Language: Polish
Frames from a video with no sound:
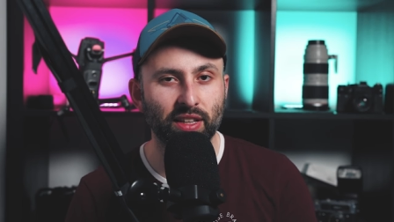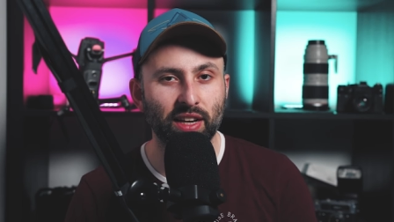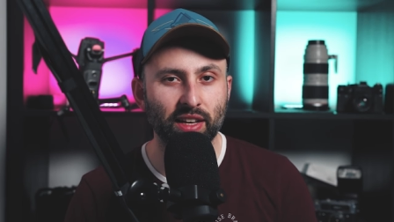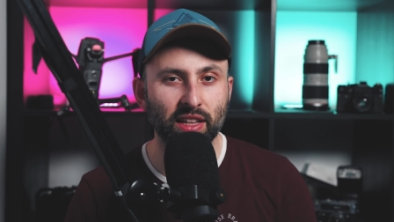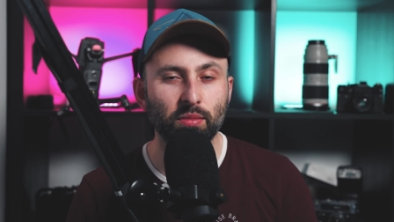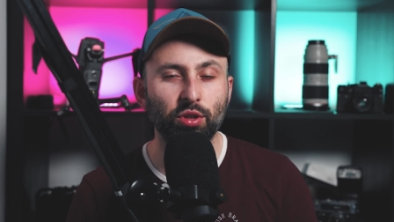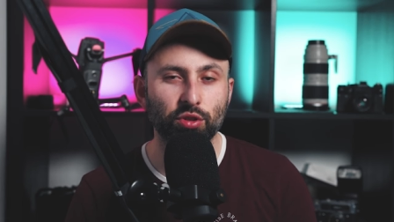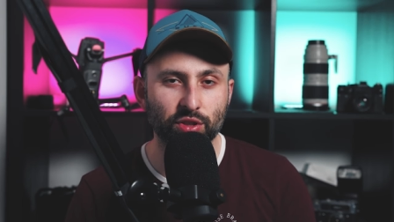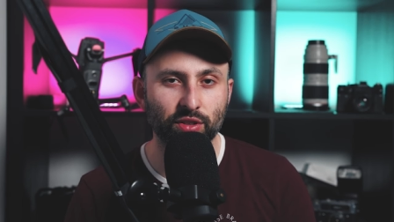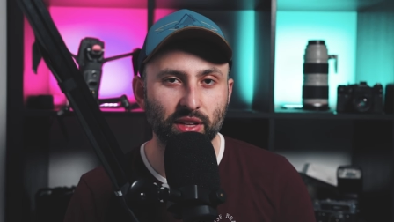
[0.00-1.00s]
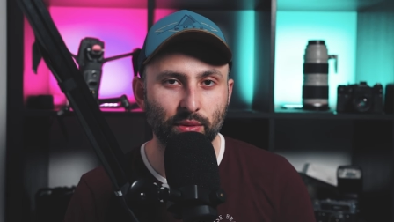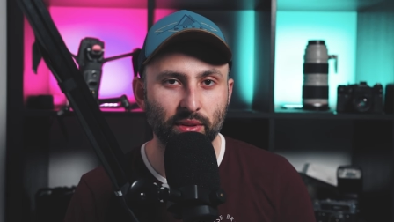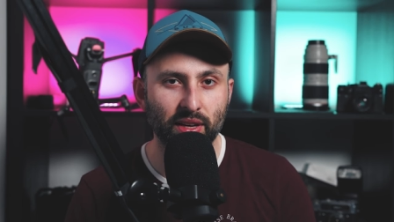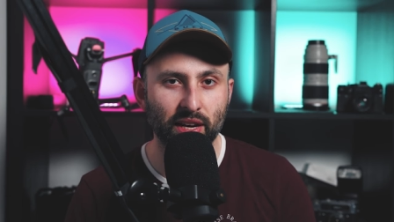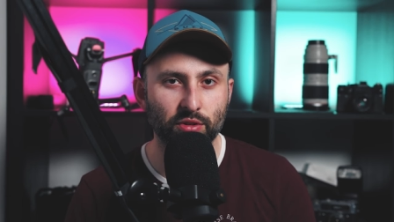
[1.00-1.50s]
daje nam
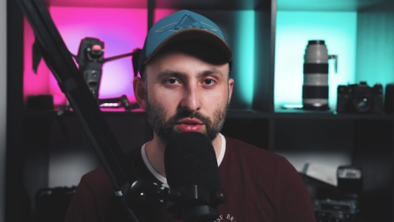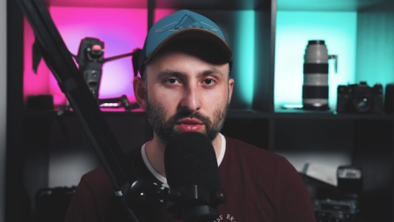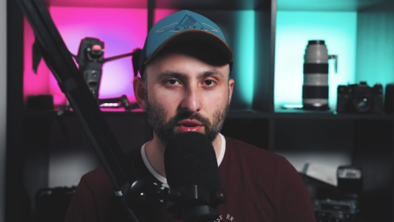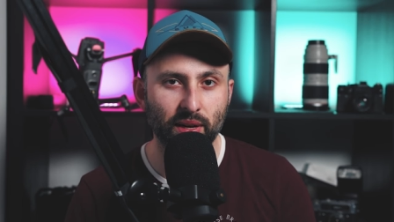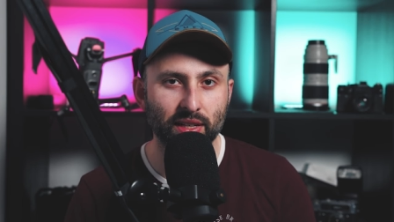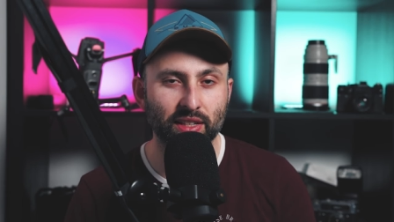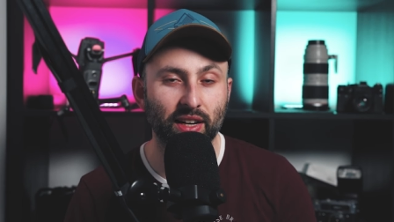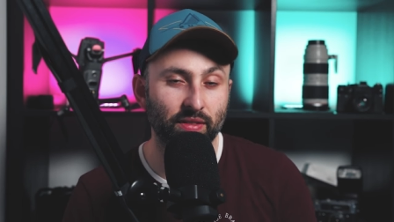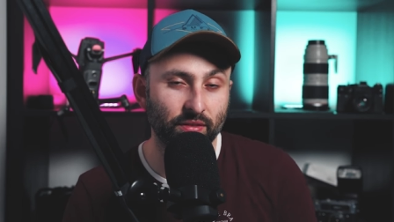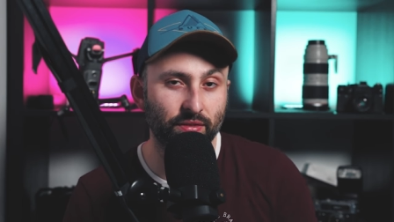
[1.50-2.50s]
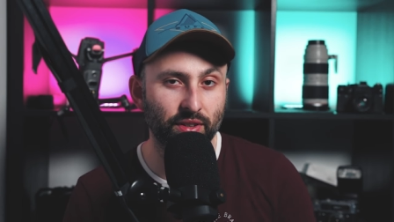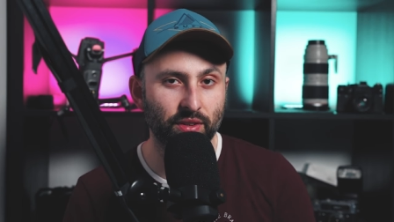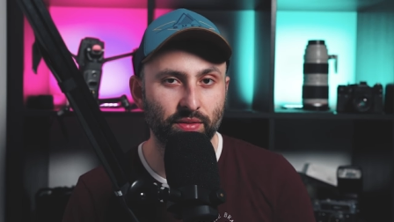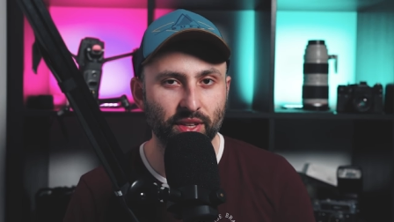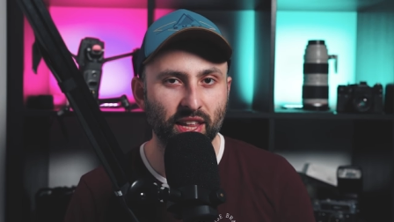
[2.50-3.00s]
doskonałą jakość obrazka w
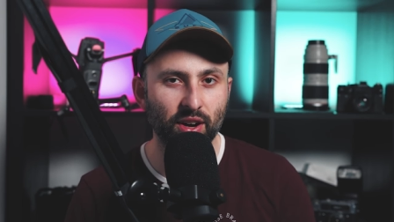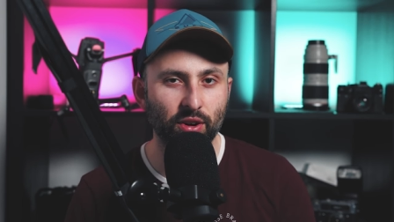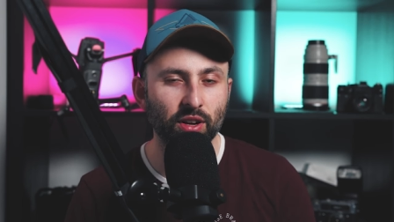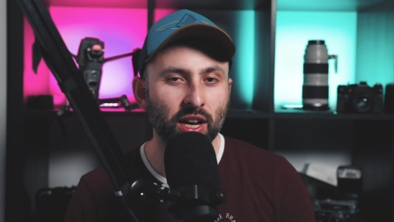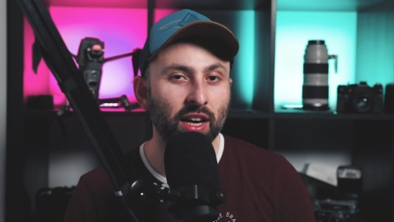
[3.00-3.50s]
wideo